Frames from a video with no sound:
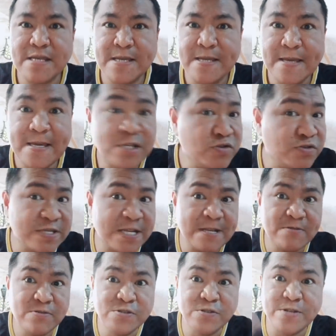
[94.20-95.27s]
Ito sa
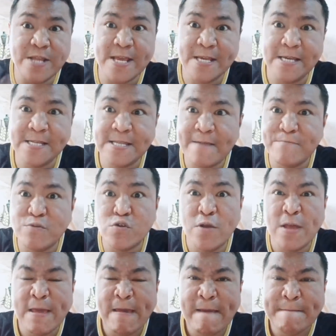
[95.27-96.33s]
likod ko nakikita mo.
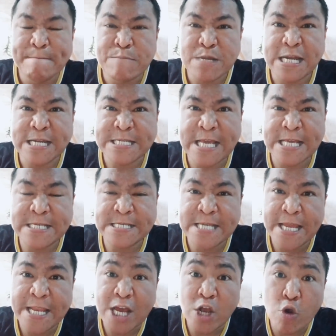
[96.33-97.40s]
Katas
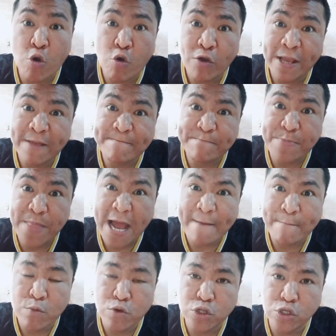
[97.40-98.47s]
yan ng
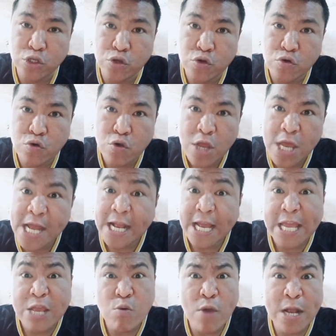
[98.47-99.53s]
OFW
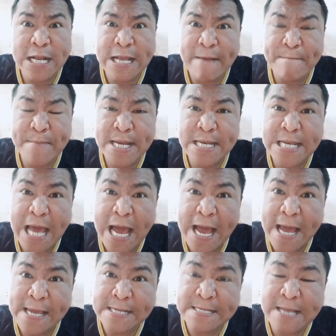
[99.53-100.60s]
kaya huwag kang
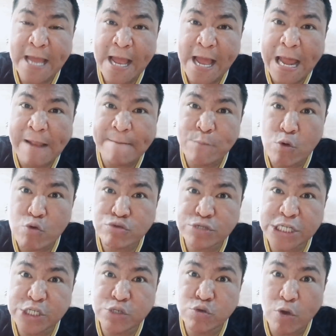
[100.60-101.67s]
manlait na akala mo kung
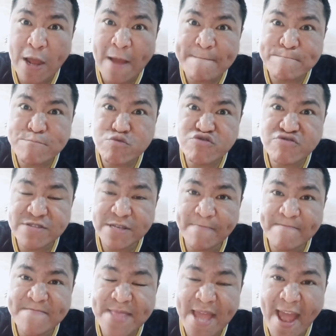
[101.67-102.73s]
sino ka. Puny-
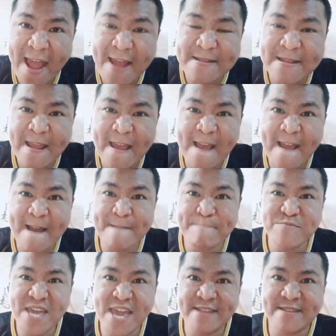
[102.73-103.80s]
na, na,
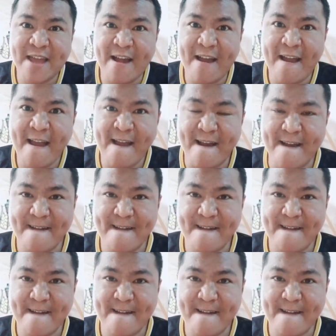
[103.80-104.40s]
mnyeta ka.